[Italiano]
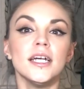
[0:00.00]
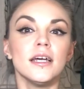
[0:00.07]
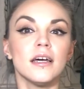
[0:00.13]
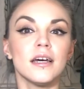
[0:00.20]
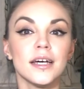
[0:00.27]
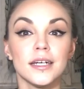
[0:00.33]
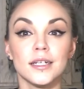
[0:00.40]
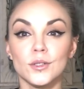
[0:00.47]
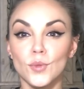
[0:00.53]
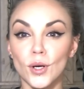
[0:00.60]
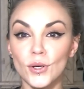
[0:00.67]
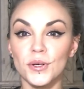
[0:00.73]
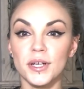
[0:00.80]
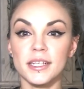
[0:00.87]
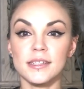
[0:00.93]
eh,
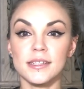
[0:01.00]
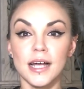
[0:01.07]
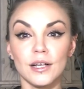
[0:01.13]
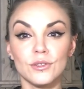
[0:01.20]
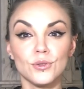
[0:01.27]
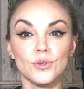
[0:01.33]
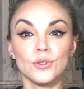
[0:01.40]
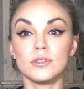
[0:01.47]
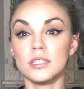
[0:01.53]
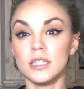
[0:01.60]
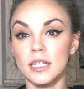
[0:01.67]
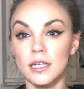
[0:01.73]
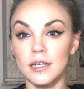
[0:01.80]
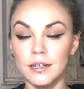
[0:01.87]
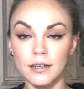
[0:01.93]
quello che è stato
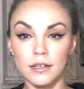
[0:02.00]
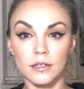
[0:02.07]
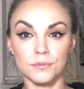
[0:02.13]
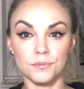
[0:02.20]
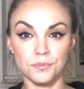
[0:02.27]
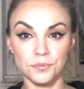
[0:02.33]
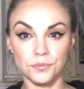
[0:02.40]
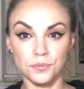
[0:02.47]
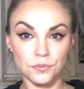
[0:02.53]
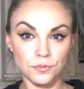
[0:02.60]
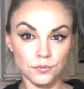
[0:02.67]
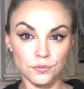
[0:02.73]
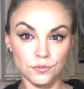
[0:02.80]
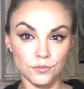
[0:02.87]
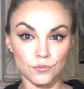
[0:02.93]
il
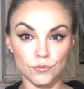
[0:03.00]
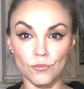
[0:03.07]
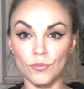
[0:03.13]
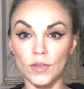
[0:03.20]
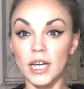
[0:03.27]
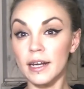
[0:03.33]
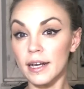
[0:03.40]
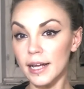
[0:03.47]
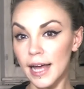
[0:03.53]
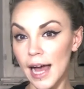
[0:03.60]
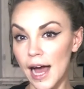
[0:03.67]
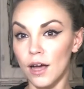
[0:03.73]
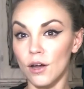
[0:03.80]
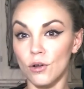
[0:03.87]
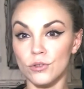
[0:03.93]
um,
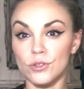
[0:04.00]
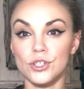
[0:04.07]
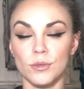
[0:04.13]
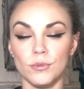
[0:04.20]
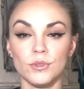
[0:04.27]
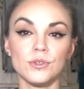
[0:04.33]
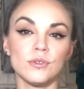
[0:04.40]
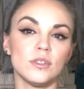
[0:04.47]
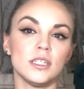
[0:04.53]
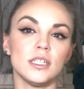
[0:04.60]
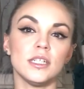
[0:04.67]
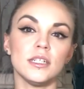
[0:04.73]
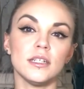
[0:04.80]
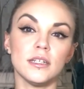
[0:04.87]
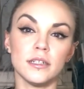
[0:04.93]
regalo, diciamo
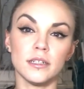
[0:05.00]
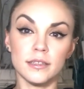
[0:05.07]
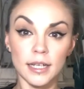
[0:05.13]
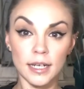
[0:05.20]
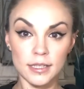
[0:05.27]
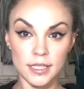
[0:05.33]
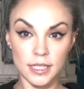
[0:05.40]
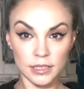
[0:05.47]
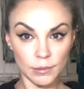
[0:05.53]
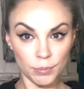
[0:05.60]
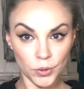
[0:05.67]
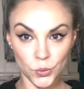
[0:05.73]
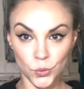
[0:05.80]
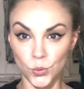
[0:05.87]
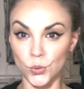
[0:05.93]
così, eh, dell'azienda
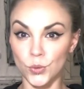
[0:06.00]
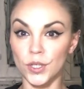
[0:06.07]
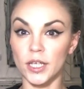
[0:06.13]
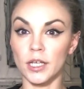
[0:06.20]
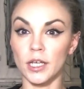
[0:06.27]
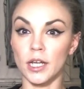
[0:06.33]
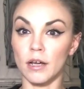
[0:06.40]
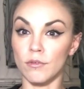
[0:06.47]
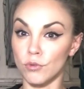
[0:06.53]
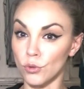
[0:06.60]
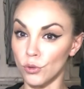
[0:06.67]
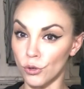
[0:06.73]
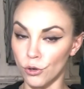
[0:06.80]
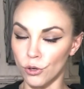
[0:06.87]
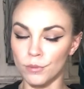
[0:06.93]
per cui
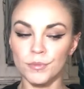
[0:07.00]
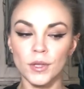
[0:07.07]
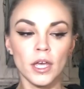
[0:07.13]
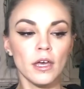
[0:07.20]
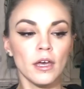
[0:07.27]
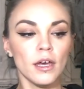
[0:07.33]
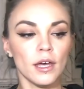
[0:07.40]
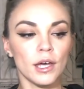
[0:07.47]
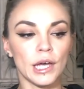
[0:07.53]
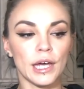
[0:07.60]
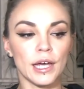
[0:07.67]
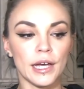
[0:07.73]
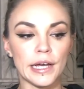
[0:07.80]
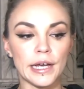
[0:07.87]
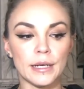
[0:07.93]
lavoro
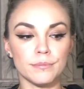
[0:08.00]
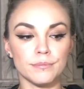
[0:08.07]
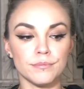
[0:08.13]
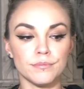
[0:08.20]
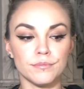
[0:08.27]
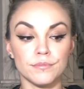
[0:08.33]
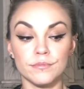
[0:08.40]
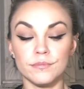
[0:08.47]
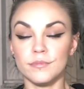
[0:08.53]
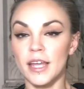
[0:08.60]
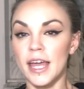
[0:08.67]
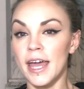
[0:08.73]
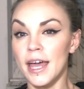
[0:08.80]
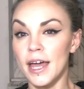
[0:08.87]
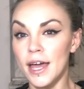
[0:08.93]
Ehm,
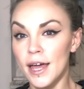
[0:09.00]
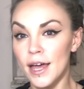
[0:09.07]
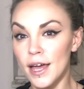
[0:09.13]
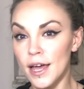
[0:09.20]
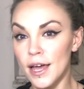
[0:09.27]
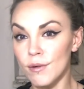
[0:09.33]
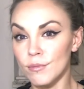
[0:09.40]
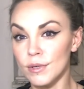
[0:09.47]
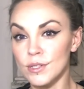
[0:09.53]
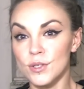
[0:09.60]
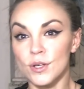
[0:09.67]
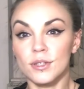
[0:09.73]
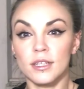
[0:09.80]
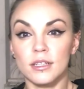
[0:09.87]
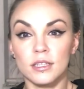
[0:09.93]
è una
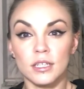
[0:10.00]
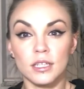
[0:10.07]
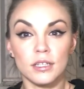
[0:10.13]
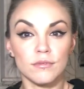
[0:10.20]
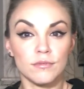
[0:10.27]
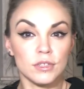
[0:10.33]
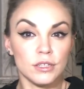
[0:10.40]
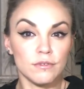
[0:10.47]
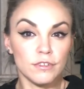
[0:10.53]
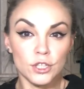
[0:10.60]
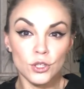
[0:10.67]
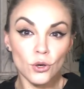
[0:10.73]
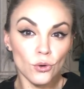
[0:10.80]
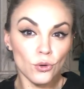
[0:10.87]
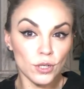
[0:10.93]
sorta di, di
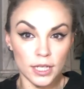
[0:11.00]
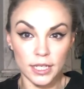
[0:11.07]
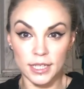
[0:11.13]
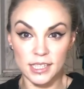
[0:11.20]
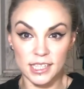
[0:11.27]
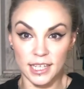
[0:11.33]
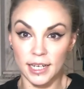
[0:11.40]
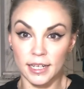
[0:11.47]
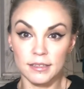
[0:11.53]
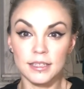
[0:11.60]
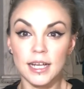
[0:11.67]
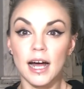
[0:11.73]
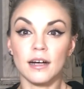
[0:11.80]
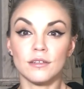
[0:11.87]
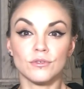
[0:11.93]
video haul, anche se in
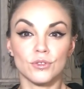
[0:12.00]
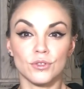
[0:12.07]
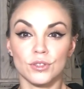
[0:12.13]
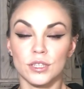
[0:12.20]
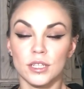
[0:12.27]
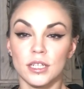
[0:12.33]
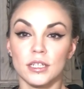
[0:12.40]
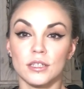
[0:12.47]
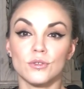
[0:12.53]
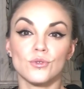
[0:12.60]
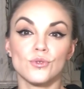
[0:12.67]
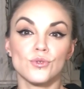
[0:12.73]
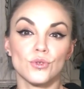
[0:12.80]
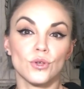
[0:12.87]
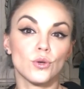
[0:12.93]
realtà non, non,
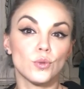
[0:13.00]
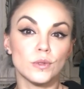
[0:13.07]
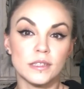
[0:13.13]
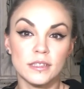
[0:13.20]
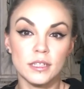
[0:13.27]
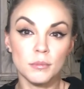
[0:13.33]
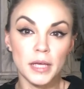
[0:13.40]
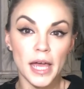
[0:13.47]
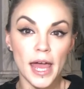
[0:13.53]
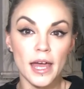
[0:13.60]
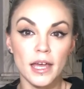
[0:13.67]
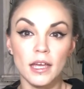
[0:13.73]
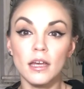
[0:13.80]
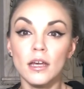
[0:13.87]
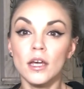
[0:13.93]
sono acquisti
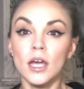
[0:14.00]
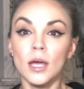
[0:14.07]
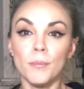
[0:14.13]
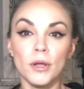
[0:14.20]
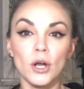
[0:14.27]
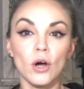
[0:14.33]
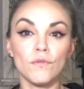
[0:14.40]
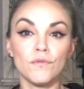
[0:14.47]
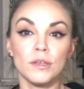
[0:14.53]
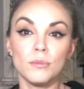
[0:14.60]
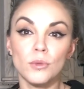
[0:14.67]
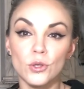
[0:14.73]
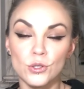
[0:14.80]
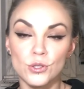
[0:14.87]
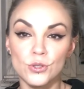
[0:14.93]
miei, però vi
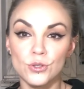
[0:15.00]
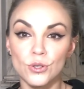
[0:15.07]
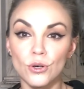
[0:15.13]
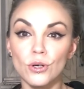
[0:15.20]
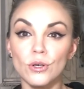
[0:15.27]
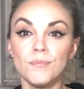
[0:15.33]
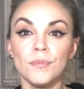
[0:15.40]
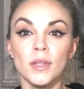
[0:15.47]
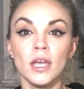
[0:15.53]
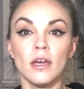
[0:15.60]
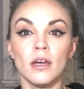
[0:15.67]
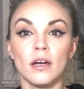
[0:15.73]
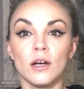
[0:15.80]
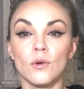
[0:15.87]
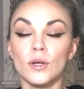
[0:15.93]
mostro
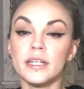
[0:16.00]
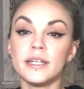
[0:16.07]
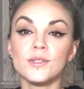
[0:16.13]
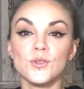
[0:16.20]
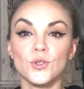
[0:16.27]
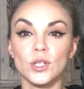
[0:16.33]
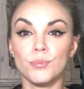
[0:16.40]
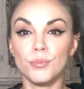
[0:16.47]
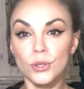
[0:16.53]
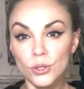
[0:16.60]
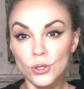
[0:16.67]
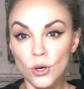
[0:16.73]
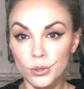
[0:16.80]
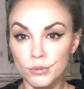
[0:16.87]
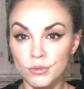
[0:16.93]
eh, quelli che sono i
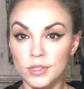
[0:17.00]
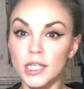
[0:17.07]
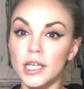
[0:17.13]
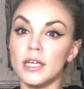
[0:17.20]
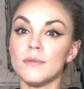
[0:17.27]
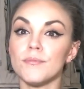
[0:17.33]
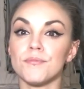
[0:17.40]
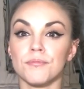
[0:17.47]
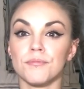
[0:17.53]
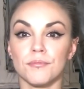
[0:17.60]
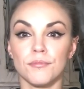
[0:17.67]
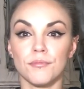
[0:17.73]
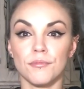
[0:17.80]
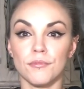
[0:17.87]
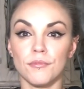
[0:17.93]
prodotti mh,
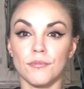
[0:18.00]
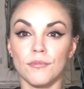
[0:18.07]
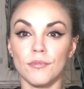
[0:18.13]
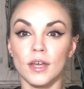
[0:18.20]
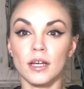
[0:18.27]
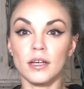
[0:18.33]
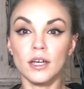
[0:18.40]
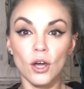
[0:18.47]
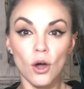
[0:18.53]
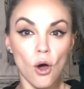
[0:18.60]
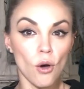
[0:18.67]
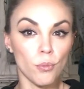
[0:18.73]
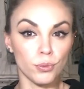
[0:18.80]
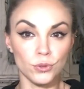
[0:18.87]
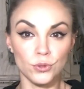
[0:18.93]
mm, che ho
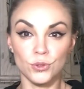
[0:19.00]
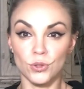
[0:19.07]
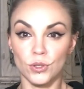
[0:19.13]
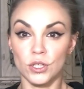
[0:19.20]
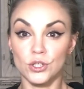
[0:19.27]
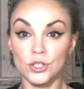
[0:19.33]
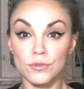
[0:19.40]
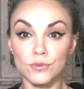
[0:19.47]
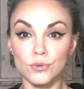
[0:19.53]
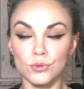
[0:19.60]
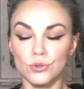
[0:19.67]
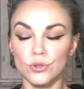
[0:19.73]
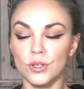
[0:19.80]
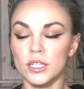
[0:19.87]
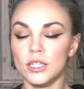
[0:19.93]
appunto
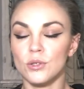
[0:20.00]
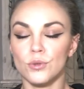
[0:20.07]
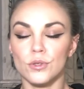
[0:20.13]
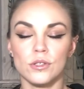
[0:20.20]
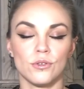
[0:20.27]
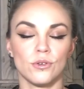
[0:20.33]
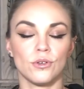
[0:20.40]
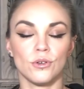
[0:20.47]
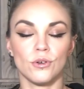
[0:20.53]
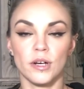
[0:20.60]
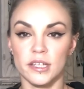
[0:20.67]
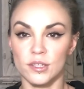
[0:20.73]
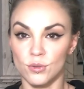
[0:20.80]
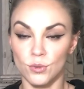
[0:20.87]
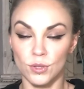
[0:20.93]
ricevuto e di cui sono
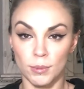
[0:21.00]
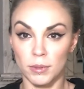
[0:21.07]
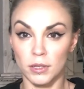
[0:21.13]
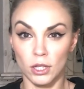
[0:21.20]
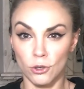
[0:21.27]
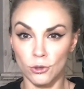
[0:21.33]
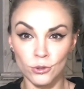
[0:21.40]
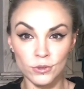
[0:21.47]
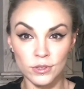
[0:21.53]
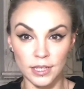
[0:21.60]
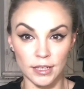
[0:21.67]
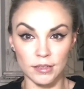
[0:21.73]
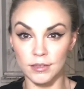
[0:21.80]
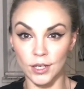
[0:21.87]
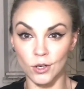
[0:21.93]
assolutamente
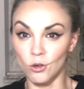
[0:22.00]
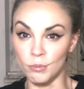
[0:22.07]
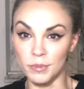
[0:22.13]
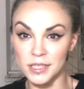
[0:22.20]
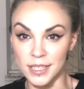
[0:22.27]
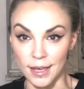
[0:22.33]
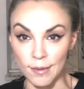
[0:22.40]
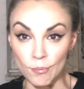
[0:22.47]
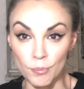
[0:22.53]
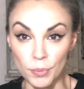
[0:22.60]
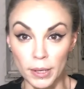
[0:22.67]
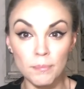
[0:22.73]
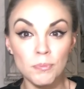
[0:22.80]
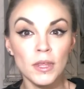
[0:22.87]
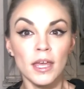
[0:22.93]
contenta come
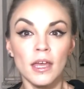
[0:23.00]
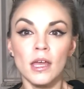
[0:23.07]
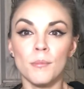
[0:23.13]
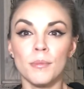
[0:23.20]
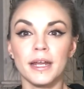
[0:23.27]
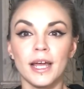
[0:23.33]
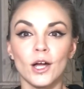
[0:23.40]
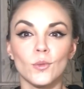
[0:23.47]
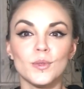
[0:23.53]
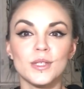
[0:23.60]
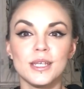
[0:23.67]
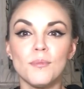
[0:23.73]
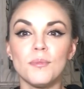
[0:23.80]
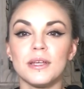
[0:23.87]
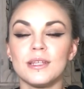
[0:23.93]
sempre, perché come
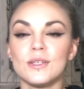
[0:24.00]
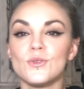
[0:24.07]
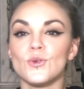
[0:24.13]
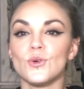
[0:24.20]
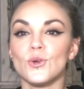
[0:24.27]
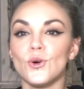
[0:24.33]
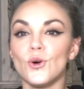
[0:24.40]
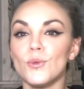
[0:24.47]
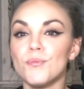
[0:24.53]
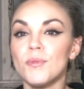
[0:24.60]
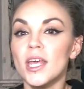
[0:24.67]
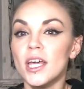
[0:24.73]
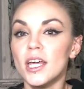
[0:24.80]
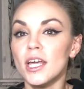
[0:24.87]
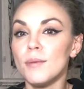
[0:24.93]
sapete sono
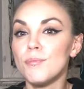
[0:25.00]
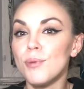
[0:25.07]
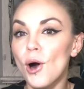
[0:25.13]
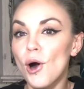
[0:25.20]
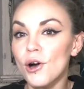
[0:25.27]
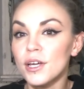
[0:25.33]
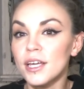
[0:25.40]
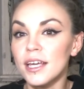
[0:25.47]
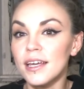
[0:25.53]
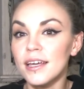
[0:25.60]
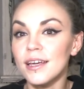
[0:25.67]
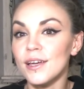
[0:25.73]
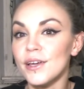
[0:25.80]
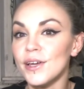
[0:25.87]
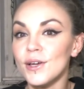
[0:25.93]
i
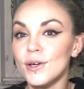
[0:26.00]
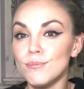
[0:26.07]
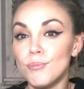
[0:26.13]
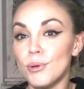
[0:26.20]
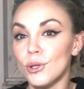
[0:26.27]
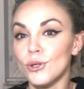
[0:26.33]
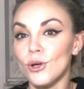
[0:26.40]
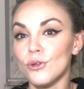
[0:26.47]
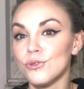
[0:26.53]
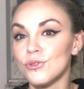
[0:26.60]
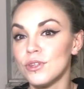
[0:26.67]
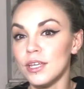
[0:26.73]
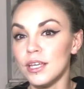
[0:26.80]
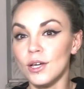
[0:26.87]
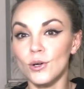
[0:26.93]
pochi
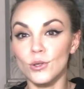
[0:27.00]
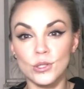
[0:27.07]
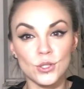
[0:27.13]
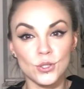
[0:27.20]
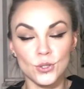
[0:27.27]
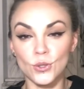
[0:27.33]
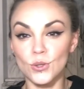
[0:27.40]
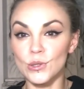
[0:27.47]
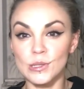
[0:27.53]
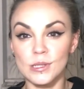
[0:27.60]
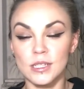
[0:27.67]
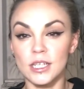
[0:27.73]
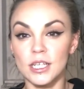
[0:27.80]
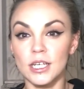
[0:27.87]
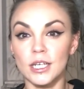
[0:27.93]
prodotti
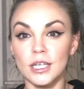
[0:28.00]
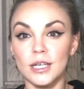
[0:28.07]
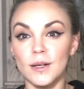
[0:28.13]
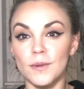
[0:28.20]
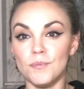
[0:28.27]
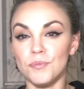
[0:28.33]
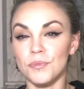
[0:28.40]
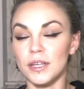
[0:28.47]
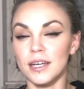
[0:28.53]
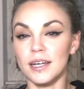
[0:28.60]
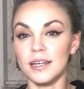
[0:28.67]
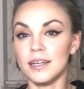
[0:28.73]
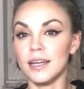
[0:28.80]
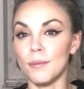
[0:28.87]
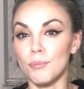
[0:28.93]
costosi mm,
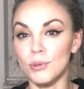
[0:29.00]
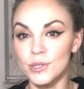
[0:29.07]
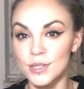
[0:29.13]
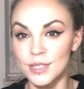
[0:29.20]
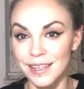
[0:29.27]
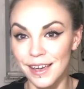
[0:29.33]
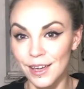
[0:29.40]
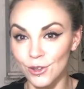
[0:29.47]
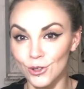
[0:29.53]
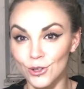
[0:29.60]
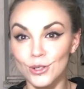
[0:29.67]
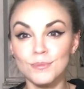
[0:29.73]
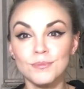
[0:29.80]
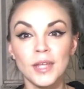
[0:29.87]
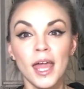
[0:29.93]
eh, che
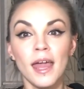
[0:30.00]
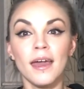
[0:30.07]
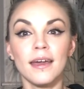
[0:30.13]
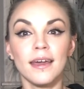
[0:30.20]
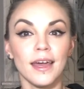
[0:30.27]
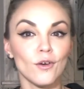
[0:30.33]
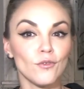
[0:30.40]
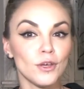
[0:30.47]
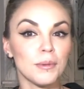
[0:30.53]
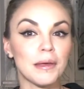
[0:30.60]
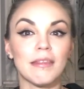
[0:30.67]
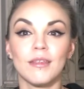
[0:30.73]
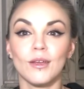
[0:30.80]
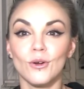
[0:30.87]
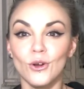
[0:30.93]
possiedo, che
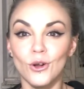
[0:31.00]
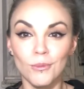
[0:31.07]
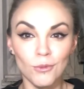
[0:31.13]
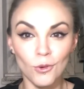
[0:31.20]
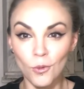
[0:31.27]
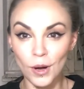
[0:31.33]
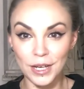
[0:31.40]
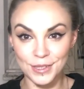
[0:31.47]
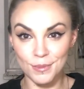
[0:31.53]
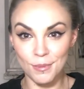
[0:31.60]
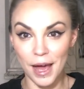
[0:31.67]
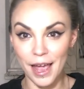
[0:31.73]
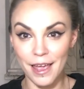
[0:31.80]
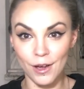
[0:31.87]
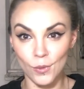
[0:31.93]
ovviamente non ho quasi
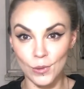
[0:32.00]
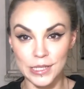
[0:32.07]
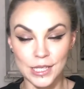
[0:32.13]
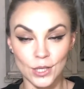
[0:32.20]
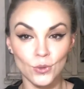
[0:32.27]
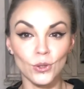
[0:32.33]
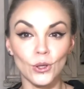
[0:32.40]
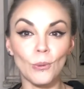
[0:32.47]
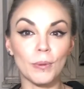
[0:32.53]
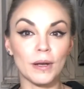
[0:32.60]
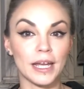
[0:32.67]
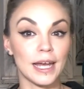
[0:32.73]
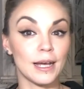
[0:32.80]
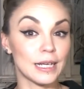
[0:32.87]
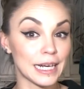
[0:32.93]
mai acquistato io
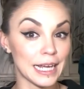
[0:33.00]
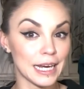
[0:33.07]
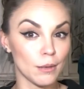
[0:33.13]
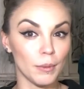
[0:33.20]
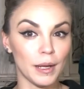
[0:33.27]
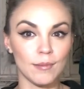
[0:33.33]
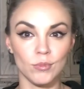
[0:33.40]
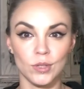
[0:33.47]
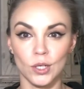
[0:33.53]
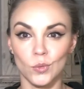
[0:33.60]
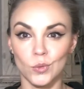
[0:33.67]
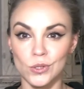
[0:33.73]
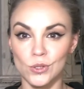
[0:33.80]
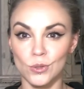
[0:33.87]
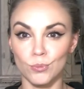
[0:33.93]
perché raramente
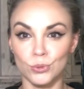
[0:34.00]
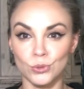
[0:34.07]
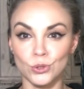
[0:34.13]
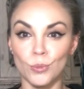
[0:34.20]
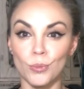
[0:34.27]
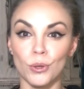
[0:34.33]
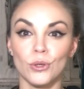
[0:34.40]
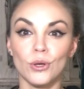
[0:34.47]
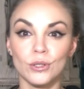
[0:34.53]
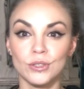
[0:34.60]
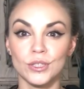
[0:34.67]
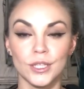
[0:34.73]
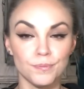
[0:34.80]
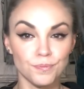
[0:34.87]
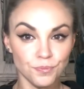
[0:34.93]
acquisto appunto
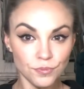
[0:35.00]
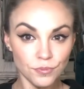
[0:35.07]
prodotti